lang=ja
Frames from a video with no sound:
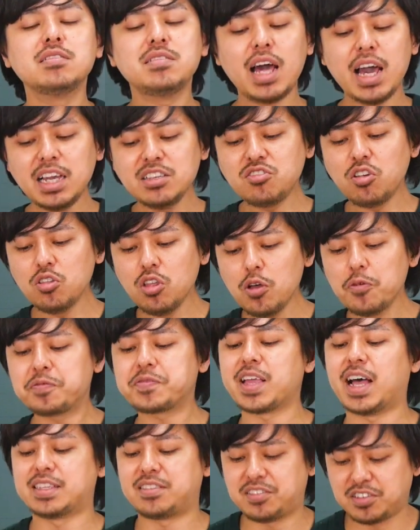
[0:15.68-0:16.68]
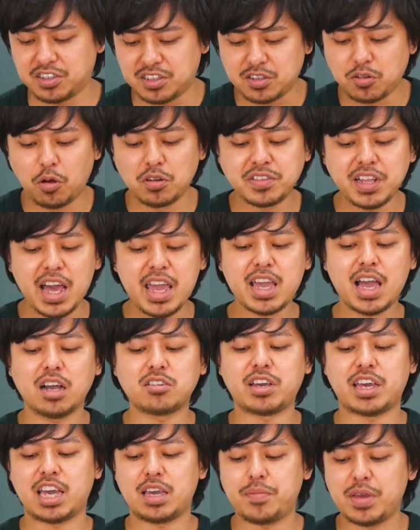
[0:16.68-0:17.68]
最初の2つ、コサイン
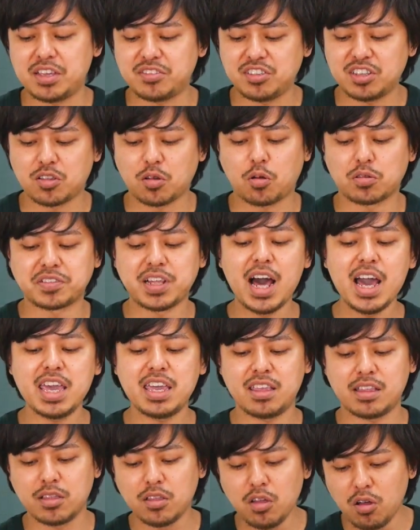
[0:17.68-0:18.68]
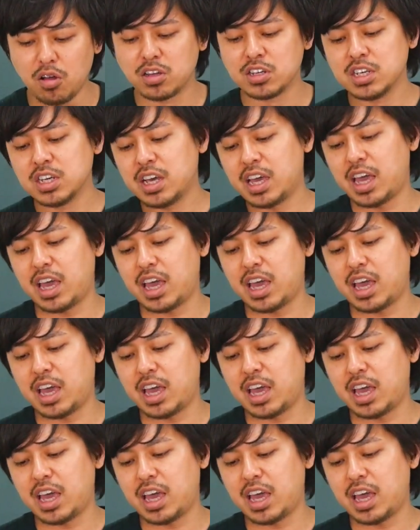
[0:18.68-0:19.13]
角 ABC とコサインの、